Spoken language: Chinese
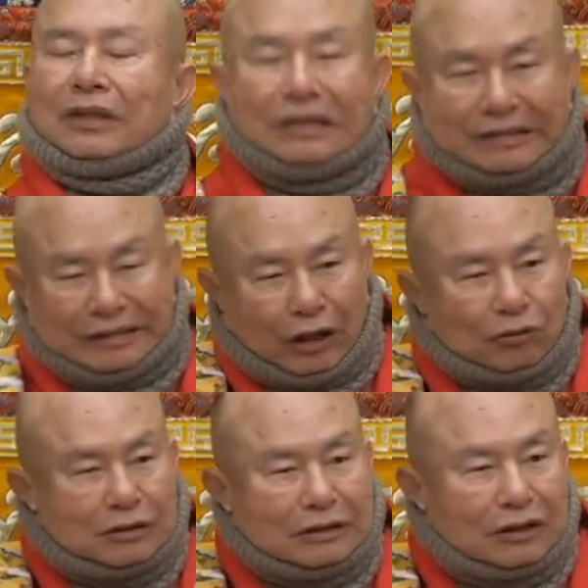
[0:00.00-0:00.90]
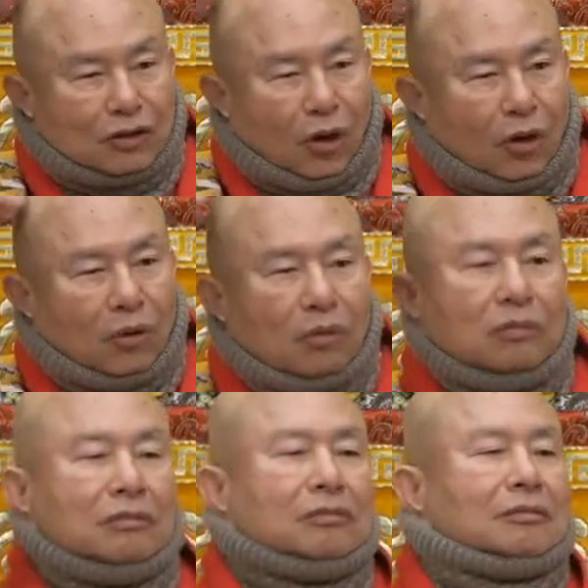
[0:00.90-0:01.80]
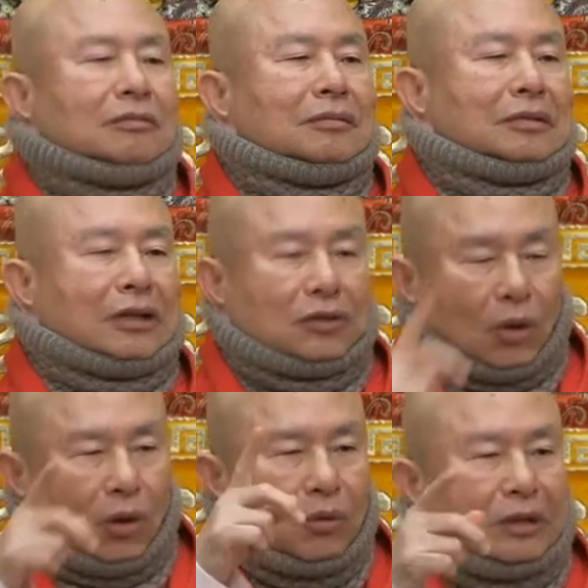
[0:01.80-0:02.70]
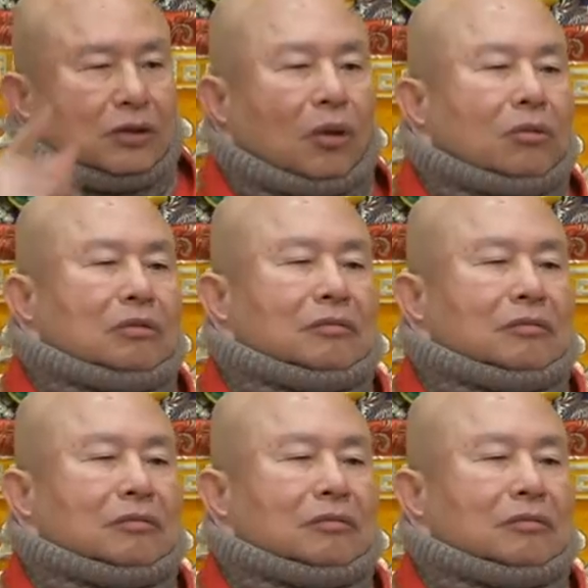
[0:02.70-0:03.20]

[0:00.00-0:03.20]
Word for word: 敲你的头，你的头会痛；